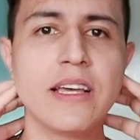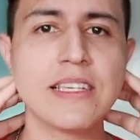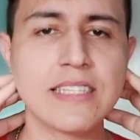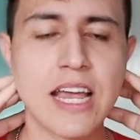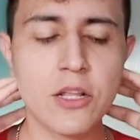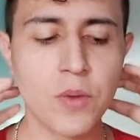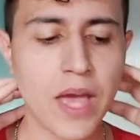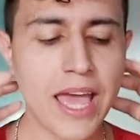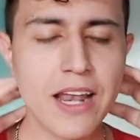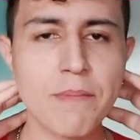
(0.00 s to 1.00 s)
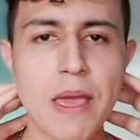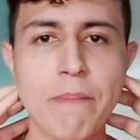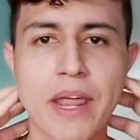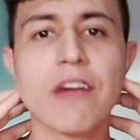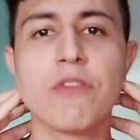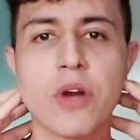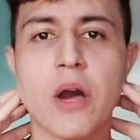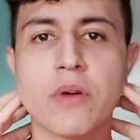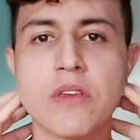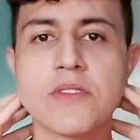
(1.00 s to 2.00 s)
certo? É na minha prega
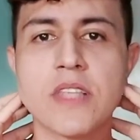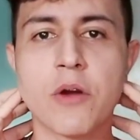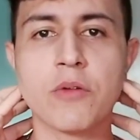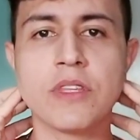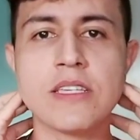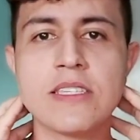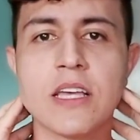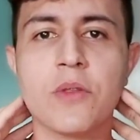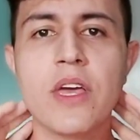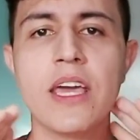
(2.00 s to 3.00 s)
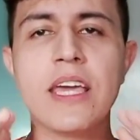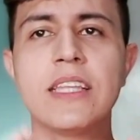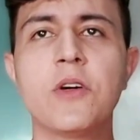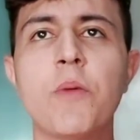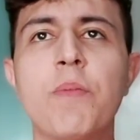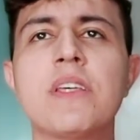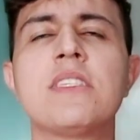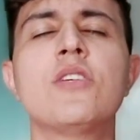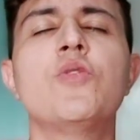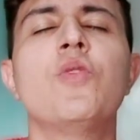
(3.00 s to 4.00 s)
vocal que isso está acontecendo. Então eu
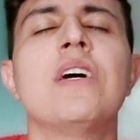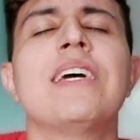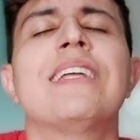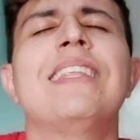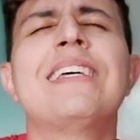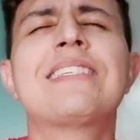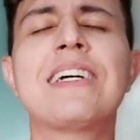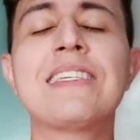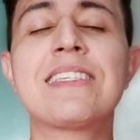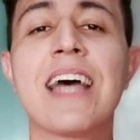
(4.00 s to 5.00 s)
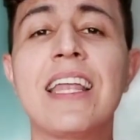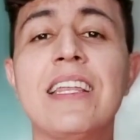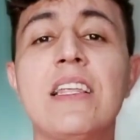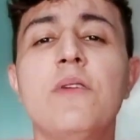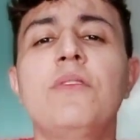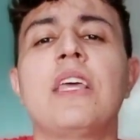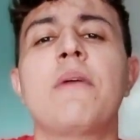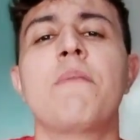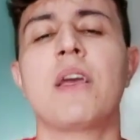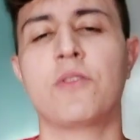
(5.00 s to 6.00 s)
preciso descansar e não ter
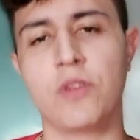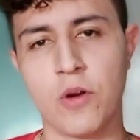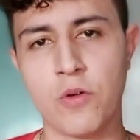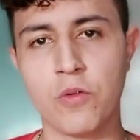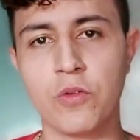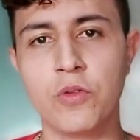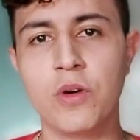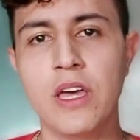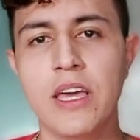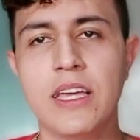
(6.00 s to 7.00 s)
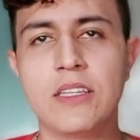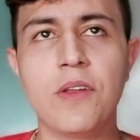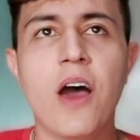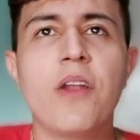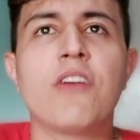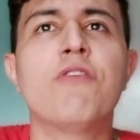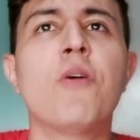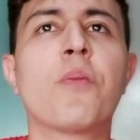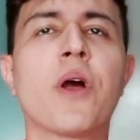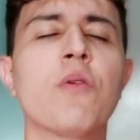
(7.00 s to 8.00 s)
medo do agudo. Então, na hora que eu vou
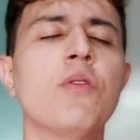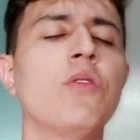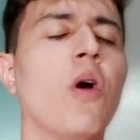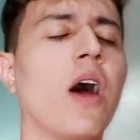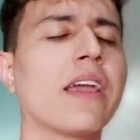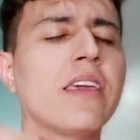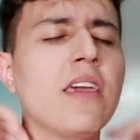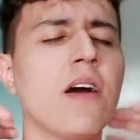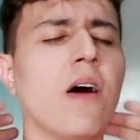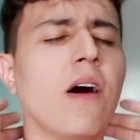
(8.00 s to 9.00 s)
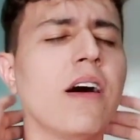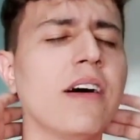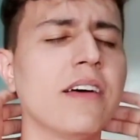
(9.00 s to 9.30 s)
para agudo, ó, aqui, ó,